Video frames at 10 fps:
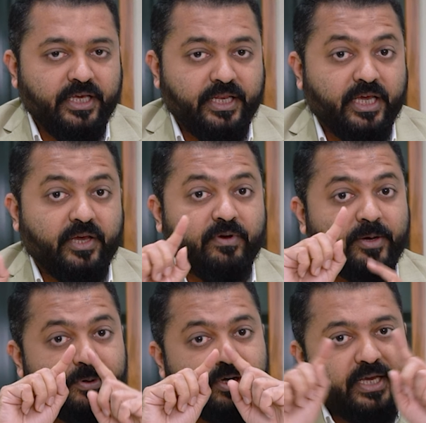एरिया है
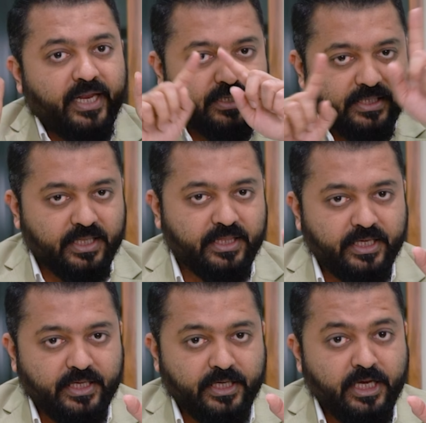वहाँ पे क्रैक्स आते
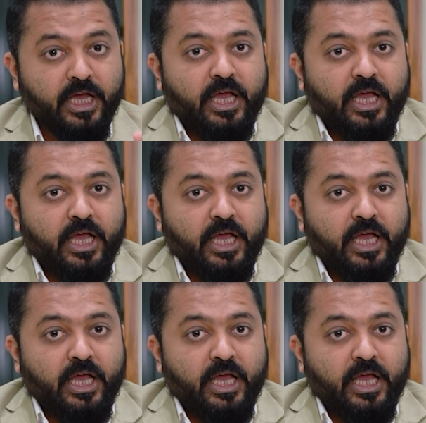हैं